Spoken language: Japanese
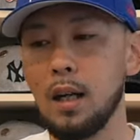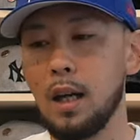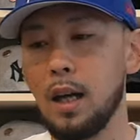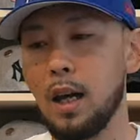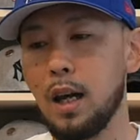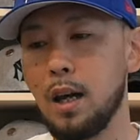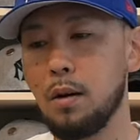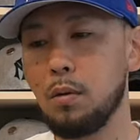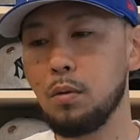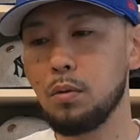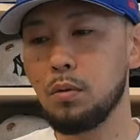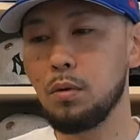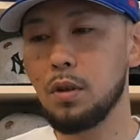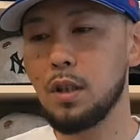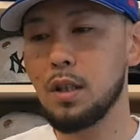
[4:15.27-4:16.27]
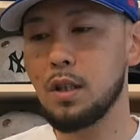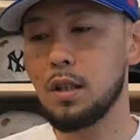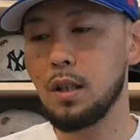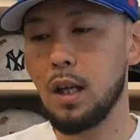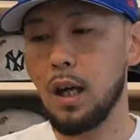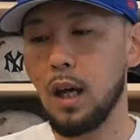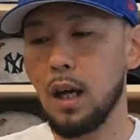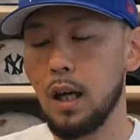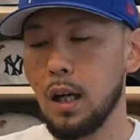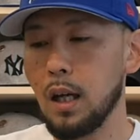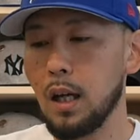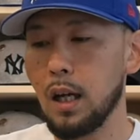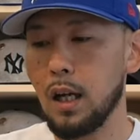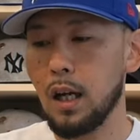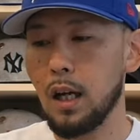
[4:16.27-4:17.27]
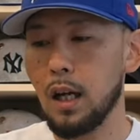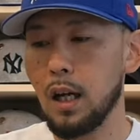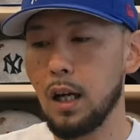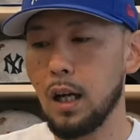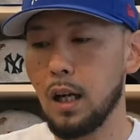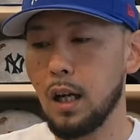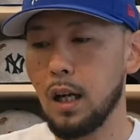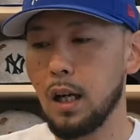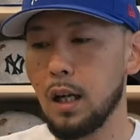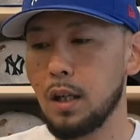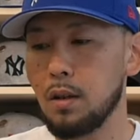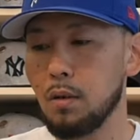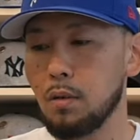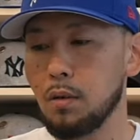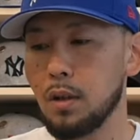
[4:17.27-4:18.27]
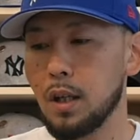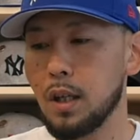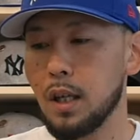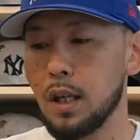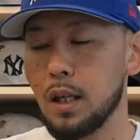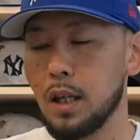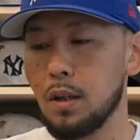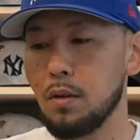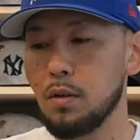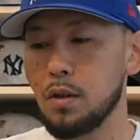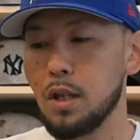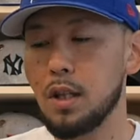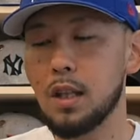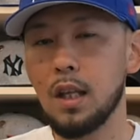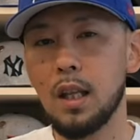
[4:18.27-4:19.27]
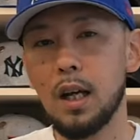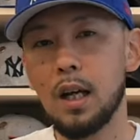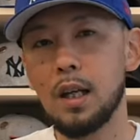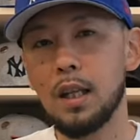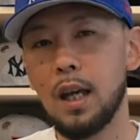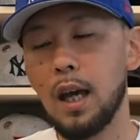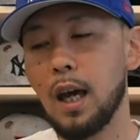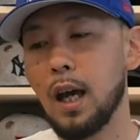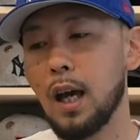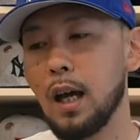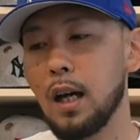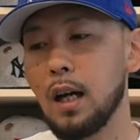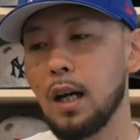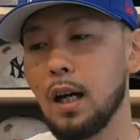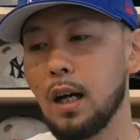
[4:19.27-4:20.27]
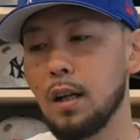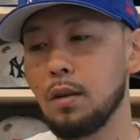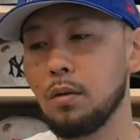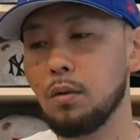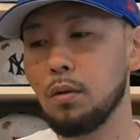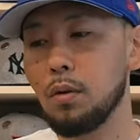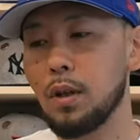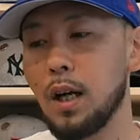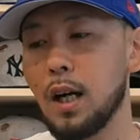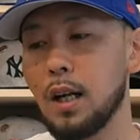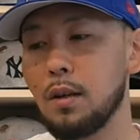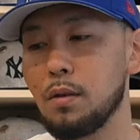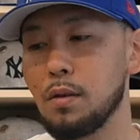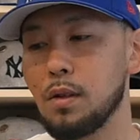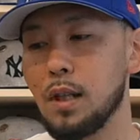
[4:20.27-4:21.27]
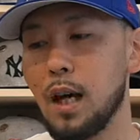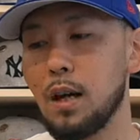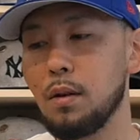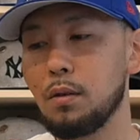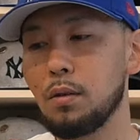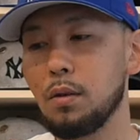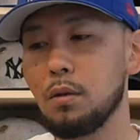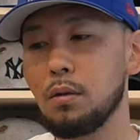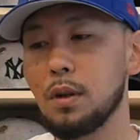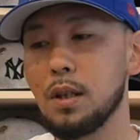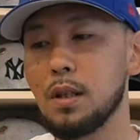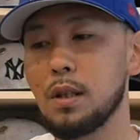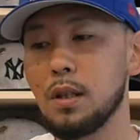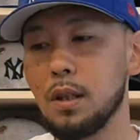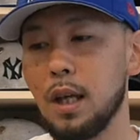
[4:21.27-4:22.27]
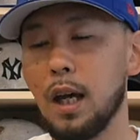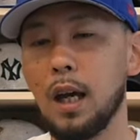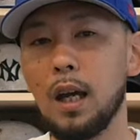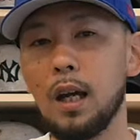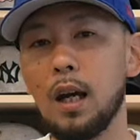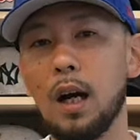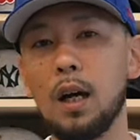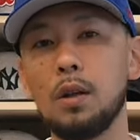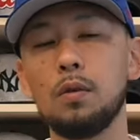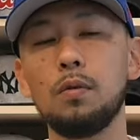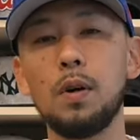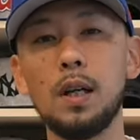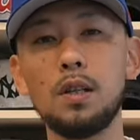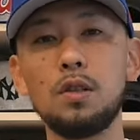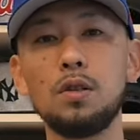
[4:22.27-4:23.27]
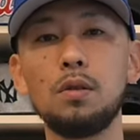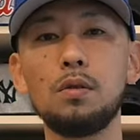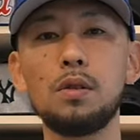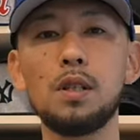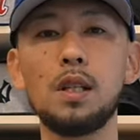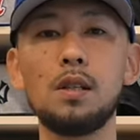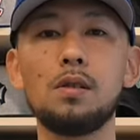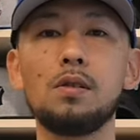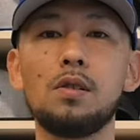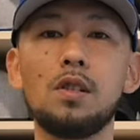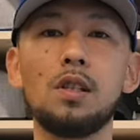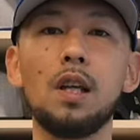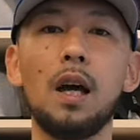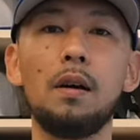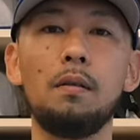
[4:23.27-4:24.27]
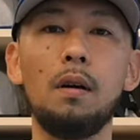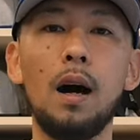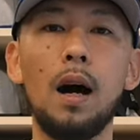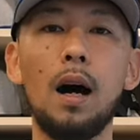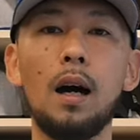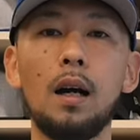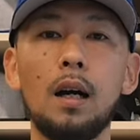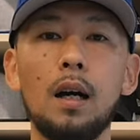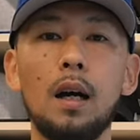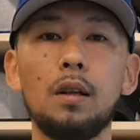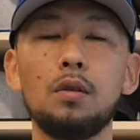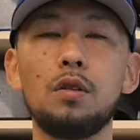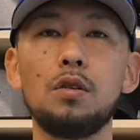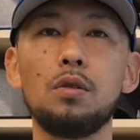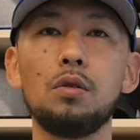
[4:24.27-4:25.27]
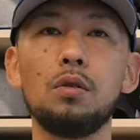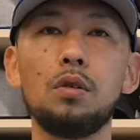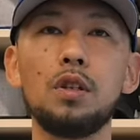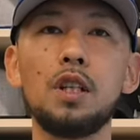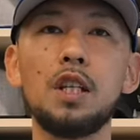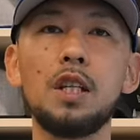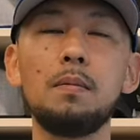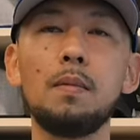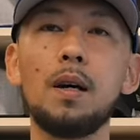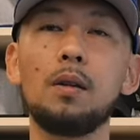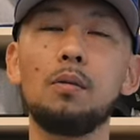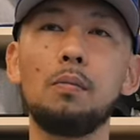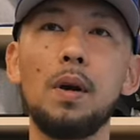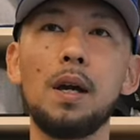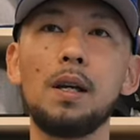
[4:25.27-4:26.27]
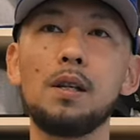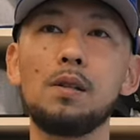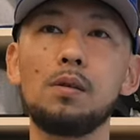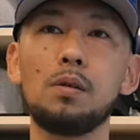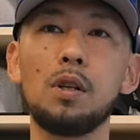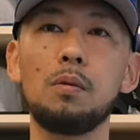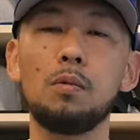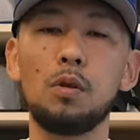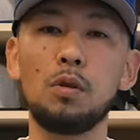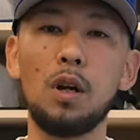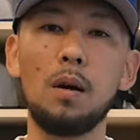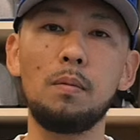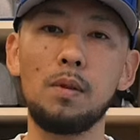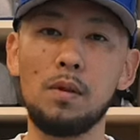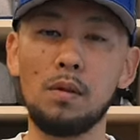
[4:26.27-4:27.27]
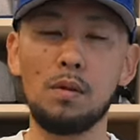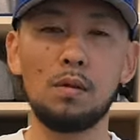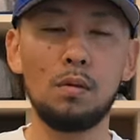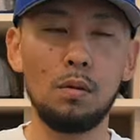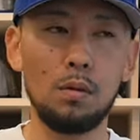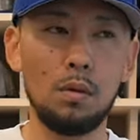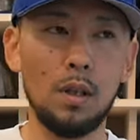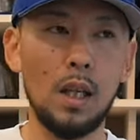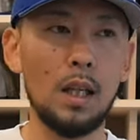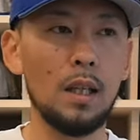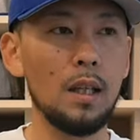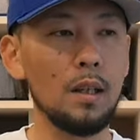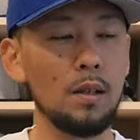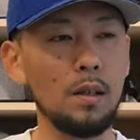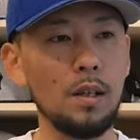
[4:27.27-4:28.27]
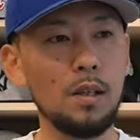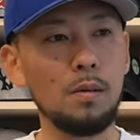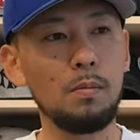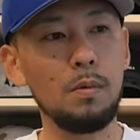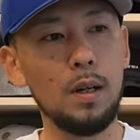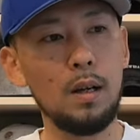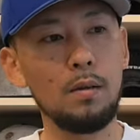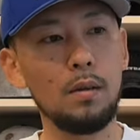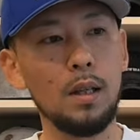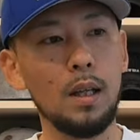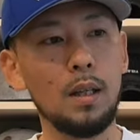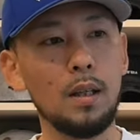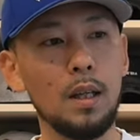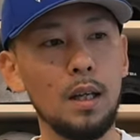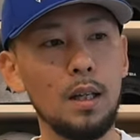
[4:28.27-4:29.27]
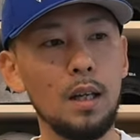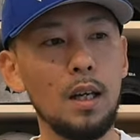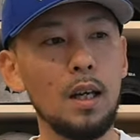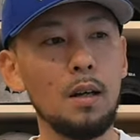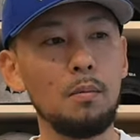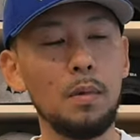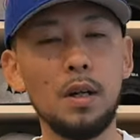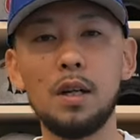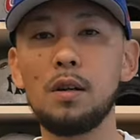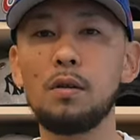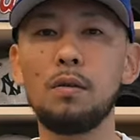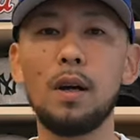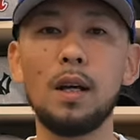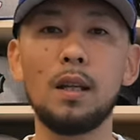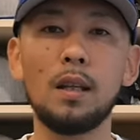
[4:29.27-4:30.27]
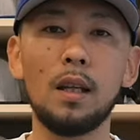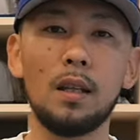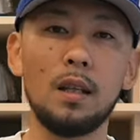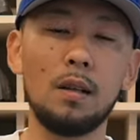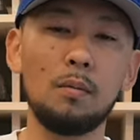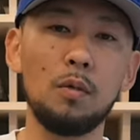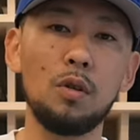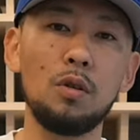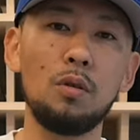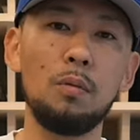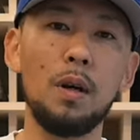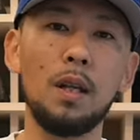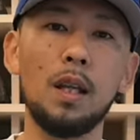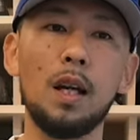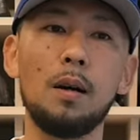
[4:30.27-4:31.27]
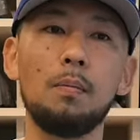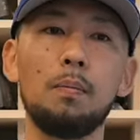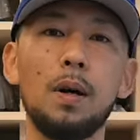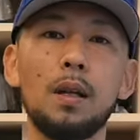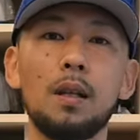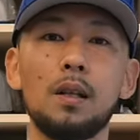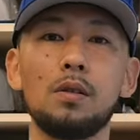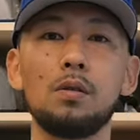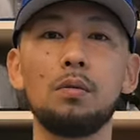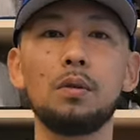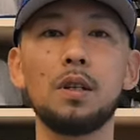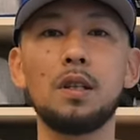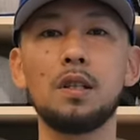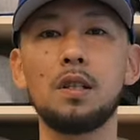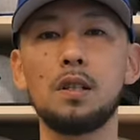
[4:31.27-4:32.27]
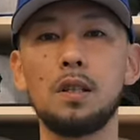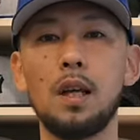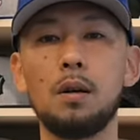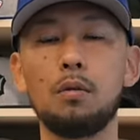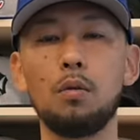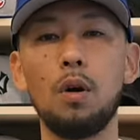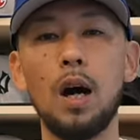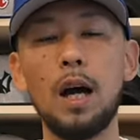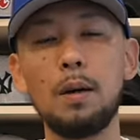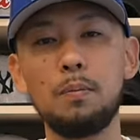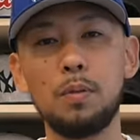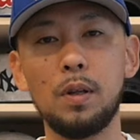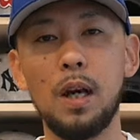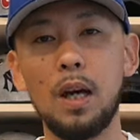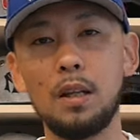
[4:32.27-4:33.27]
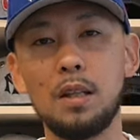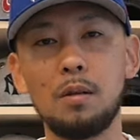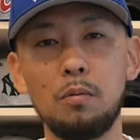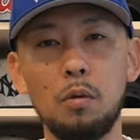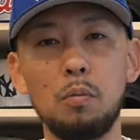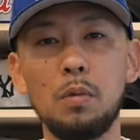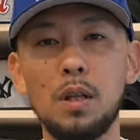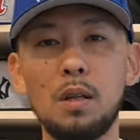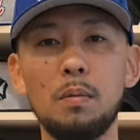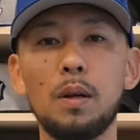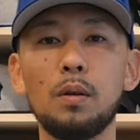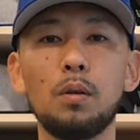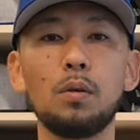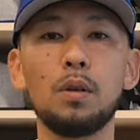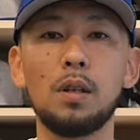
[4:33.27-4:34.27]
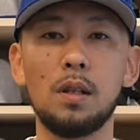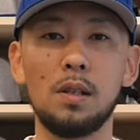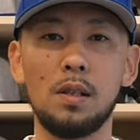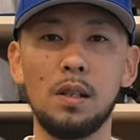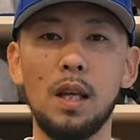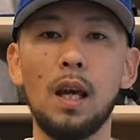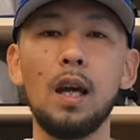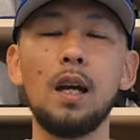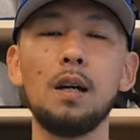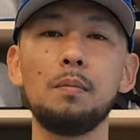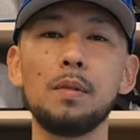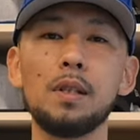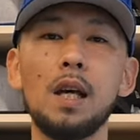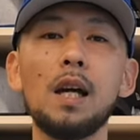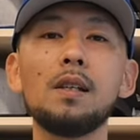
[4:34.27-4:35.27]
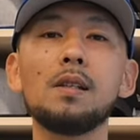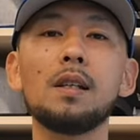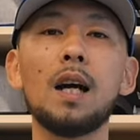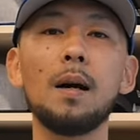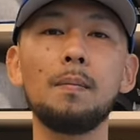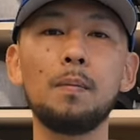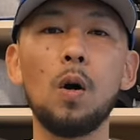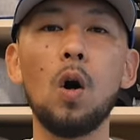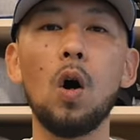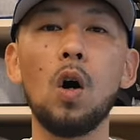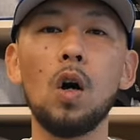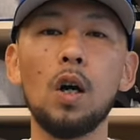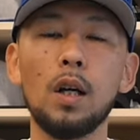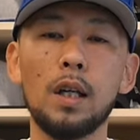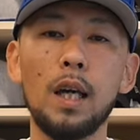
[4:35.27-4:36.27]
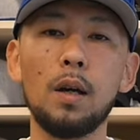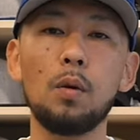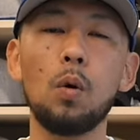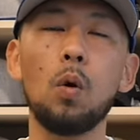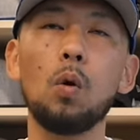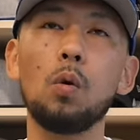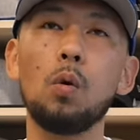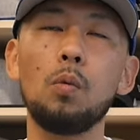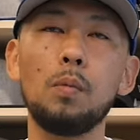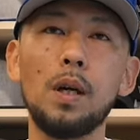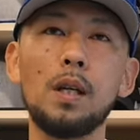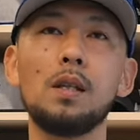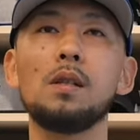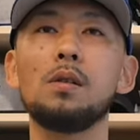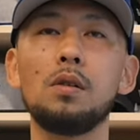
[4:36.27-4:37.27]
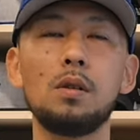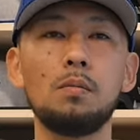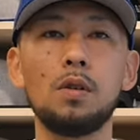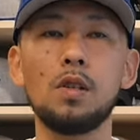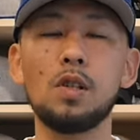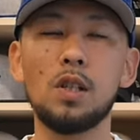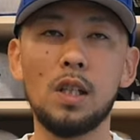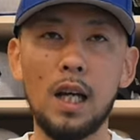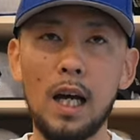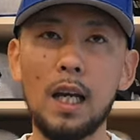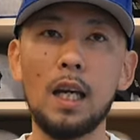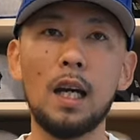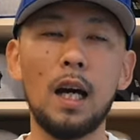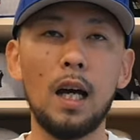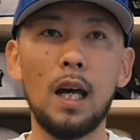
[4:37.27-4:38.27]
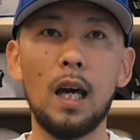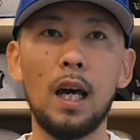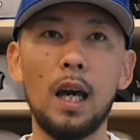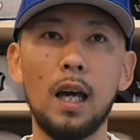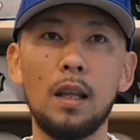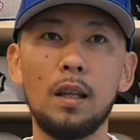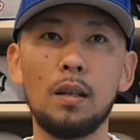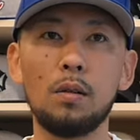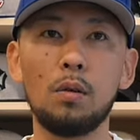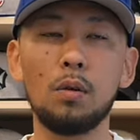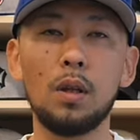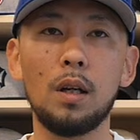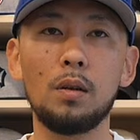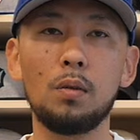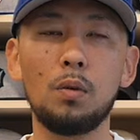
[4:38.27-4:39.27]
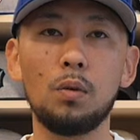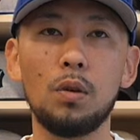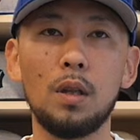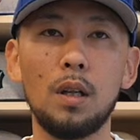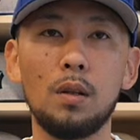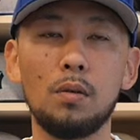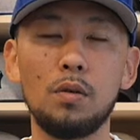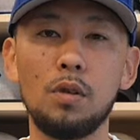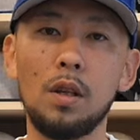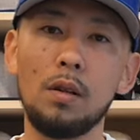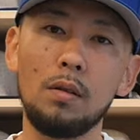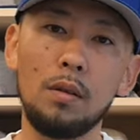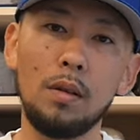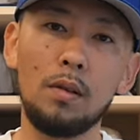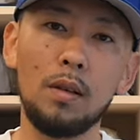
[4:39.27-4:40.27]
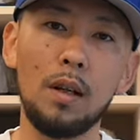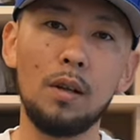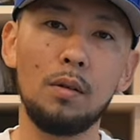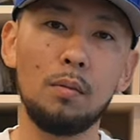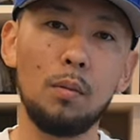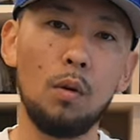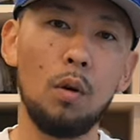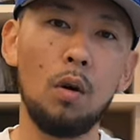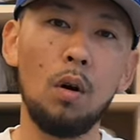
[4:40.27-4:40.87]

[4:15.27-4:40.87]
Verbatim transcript: えー、本当にですね、えー、いろんな経験をしてきた中で、あの、彼のスタイルっていうのがですね、あの、ファッションセンス自体は、あの、非常に今のメインストリーム、トラビス・スコットだったり、クリス・ブラウンだったり、まあ、リル・ウェインだったり、も有名なラッパーたちと同じですね、こう、ハイプなアイテムを身にまとってですね、まあ、サイズ感も、結構こうメインストリームに近い、えー、トータルコーディネートしてるんですけれども、